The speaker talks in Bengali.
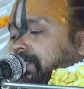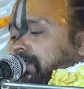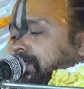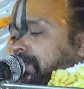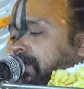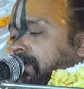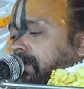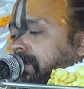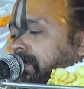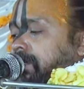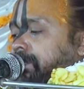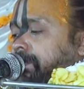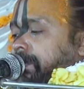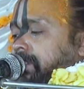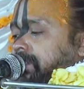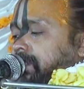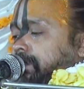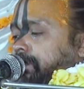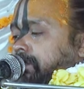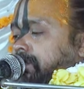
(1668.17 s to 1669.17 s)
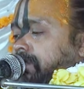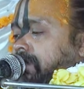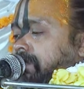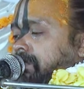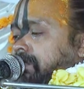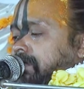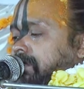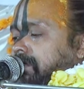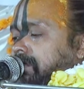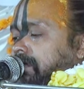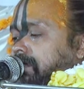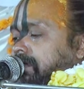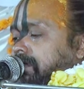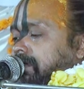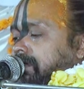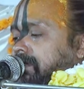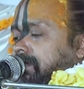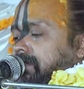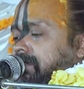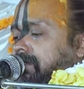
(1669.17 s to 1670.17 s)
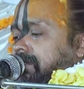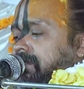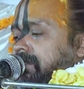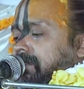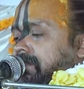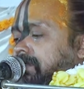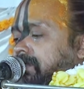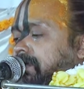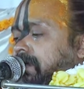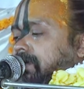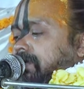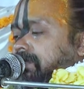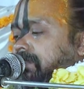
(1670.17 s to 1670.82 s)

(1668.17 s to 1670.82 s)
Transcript: চরণের পাশে প্রণাম করা দেওয়া